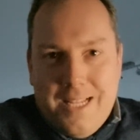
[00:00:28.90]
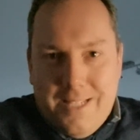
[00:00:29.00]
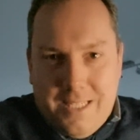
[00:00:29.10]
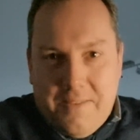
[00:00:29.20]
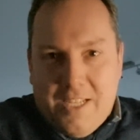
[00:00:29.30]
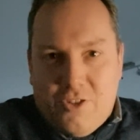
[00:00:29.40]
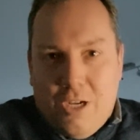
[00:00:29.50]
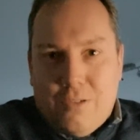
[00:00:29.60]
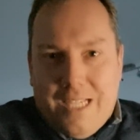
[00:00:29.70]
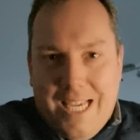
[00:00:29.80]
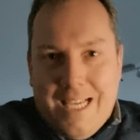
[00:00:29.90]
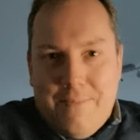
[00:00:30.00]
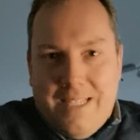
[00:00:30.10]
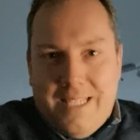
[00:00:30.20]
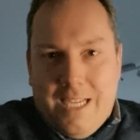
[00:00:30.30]
Deswegen schaut
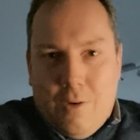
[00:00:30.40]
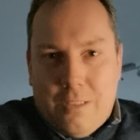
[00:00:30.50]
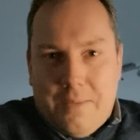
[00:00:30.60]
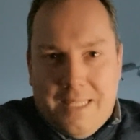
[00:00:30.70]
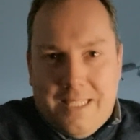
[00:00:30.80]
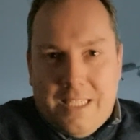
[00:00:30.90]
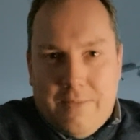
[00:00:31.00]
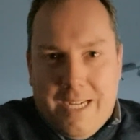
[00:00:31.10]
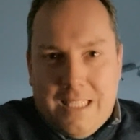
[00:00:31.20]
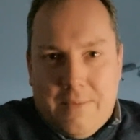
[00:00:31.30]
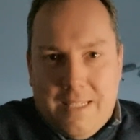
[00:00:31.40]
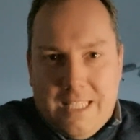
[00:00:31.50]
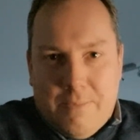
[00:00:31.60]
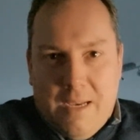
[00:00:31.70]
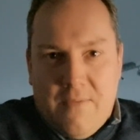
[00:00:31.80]
regelmäßig auch
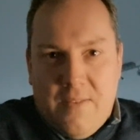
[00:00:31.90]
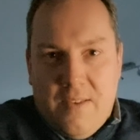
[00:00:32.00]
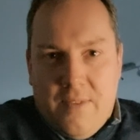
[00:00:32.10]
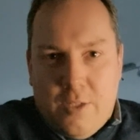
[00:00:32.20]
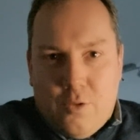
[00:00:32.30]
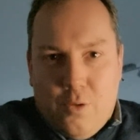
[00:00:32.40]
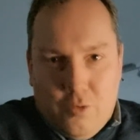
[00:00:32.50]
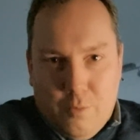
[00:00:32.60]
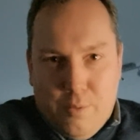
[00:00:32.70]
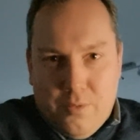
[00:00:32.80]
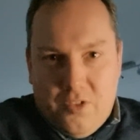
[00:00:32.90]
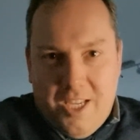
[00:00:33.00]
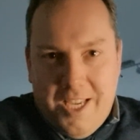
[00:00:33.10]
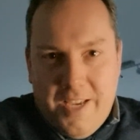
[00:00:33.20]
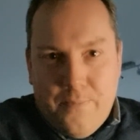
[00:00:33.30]
2022 bei
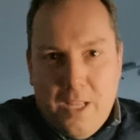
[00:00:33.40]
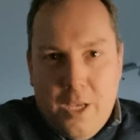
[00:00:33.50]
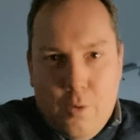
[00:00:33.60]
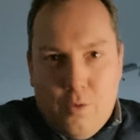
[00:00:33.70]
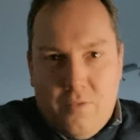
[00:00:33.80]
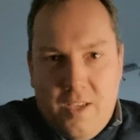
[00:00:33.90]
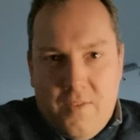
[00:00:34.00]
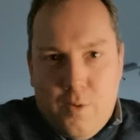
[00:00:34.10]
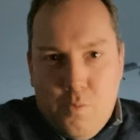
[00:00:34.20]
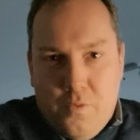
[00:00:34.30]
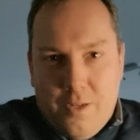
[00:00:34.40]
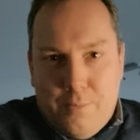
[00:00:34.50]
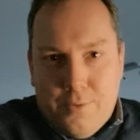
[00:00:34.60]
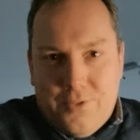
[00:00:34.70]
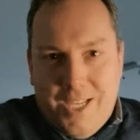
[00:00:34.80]
www.trotto.de und
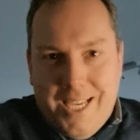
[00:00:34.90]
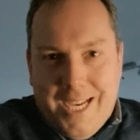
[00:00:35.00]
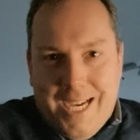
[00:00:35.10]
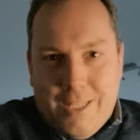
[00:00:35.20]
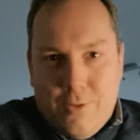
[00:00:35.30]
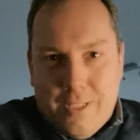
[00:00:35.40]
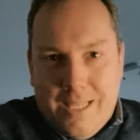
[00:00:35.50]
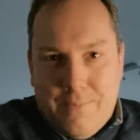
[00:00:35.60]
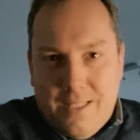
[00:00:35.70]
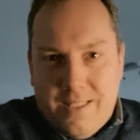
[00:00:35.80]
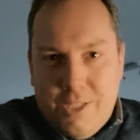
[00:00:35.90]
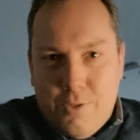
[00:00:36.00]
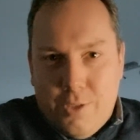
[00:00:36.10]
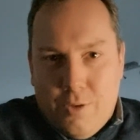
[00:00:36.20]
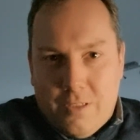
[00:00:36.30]
www.hufold.de rein. Dort gibt es nicht
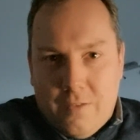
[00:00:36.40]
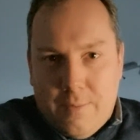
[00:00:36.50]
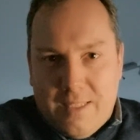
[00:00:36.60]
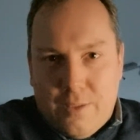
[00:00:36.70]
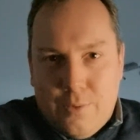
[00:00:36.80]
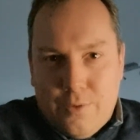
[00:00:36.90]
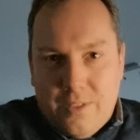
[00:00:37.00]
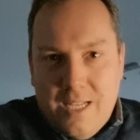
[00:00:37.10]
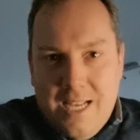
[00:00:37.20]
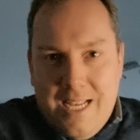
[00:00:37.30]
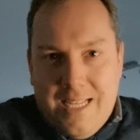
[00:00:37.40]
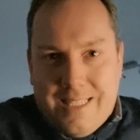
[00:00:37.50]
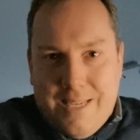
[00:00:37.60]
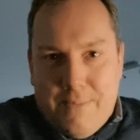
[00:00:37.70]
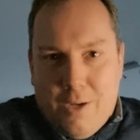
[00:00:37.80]
nur die neuesten Informationen,
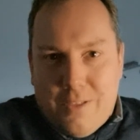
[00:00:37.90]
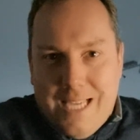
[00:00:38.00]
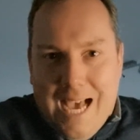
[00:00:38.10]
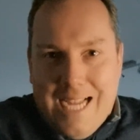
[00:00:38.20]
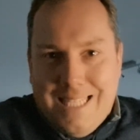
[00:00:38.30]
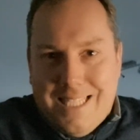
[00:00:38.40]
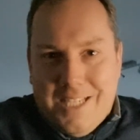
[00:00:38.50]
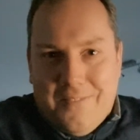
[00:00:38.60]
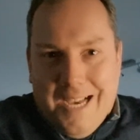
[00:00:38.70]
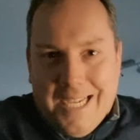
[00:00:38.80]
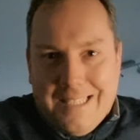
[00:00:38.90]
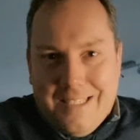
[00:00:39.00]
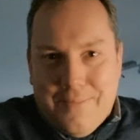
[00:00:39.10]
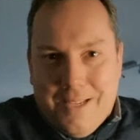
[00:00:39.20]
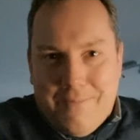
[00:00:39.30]
es gibt auch die einzig wahren
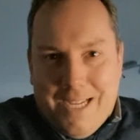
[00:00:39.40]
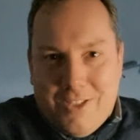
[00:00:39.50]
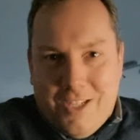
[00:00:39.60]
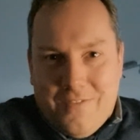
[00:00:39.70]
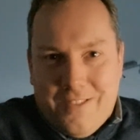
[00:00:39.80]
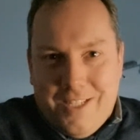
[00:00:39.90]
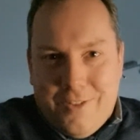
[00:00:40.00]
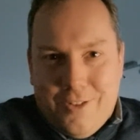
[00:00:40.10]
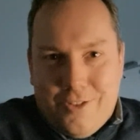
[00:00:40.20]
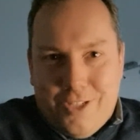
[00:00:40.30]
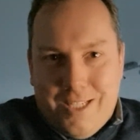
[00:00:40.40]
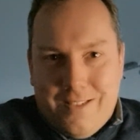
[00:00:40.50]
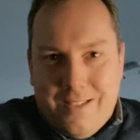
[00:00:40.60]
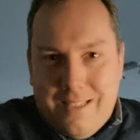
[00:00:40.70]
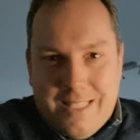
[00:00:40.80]
Tippgemeinschaften in
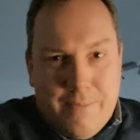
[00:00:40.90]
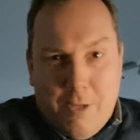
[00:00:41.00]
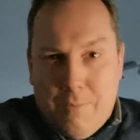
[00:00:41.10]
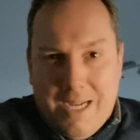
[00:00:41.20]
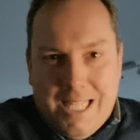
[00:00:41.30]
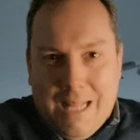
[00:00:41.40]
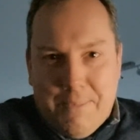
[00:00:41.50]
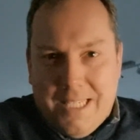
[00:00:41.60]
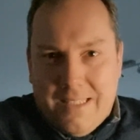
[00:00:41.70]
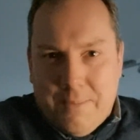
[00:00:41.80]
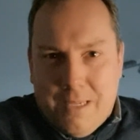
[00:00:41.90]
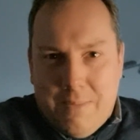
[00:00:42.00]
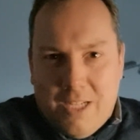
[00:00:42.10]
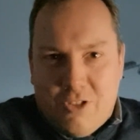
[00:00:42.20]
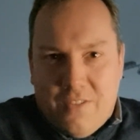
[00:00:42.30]
Deutschland. Es gibt auch bei anderen Anbietern
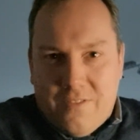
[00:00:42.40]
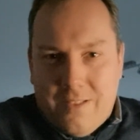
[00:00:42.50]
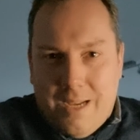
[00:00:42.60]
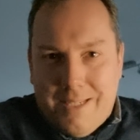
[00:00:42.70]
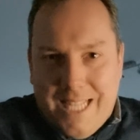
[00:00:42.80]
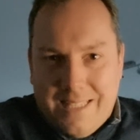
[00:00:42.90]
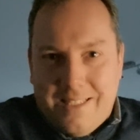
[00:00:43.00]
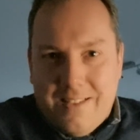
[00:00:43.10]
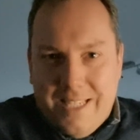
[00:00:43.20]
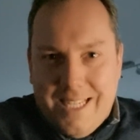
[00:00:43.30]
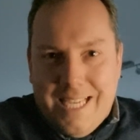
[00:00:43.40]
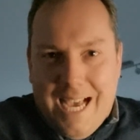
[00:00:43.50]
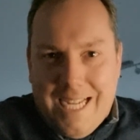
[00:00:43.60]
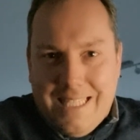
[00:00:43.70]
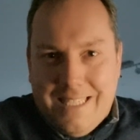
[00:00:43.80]
Tippgemeinschaften, aber das sind hier
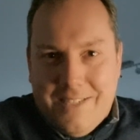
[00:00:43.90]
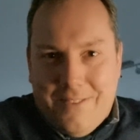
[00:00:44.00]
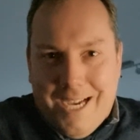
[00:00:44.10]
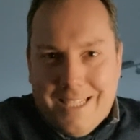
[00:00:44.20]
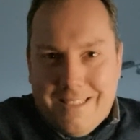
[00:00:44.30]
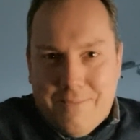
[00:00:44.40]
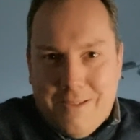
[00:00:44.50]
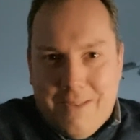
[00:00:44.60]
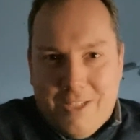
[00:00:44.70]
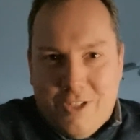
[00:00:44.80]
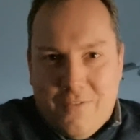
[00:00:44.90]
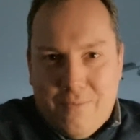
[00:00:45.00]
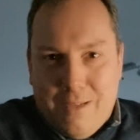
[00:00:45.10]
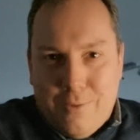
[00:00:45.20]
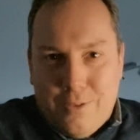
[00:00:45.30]
die einzig wahren
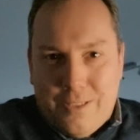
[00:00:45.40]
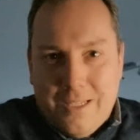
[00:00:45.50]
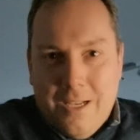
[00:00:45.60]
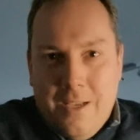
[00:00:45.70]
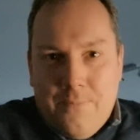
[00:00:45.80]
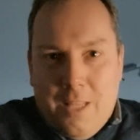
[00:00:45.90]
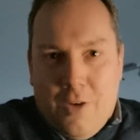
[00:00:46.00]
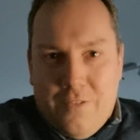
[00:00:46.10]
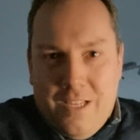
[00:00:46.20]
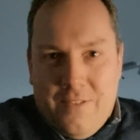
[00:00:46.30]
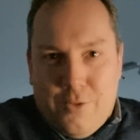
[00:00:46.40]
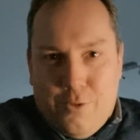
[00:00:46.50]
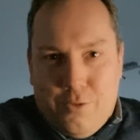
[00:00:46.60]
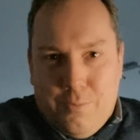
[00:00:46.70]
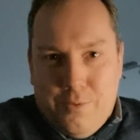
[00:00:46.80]
Tippgemeinschaften bei uns auf
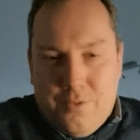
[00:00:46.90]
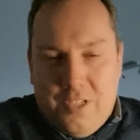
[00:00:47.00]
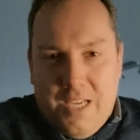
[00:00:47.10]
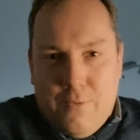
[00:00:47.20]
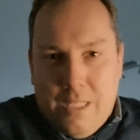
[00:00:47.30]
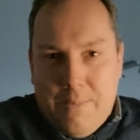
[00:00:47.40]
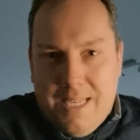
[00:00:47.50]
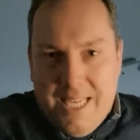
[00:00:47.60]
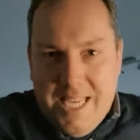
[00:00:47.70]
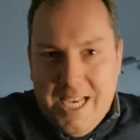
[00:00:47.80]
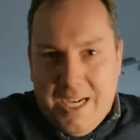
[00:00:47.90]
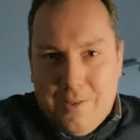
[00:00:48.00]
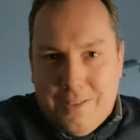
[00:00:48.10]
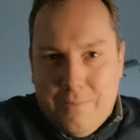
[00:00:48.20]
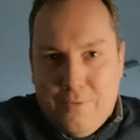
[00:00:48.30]
www.trotto.de, wo nämlich ihr
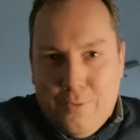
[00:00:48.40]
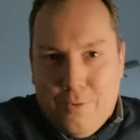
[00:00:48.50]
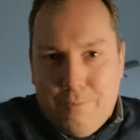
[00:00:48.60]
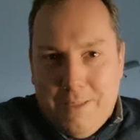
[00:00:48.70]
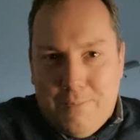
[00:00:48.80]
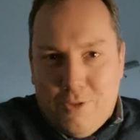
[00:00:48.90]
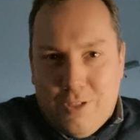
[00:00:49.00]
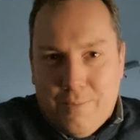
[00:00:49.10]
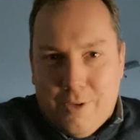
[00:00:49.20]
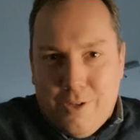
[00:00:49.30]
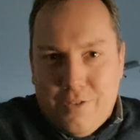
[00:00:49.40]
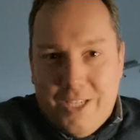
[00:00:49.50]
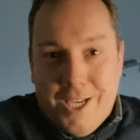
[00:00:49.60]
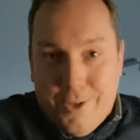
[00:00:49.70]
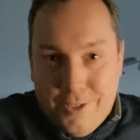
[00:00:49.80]
aus dem Forum mitbestimmen könnt.
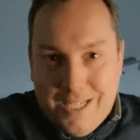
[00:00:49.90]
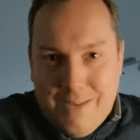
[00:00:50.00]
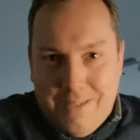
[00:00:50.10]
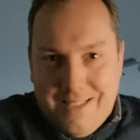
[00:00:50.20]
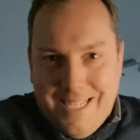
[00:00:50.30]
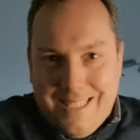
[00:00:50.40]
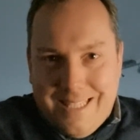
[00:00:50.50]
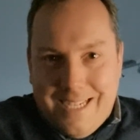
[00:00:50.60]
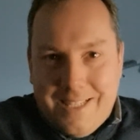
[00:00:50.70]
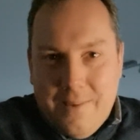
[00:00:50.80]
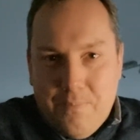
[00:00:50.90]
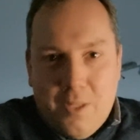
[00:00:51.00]
Ihr könnt Kapitän sein.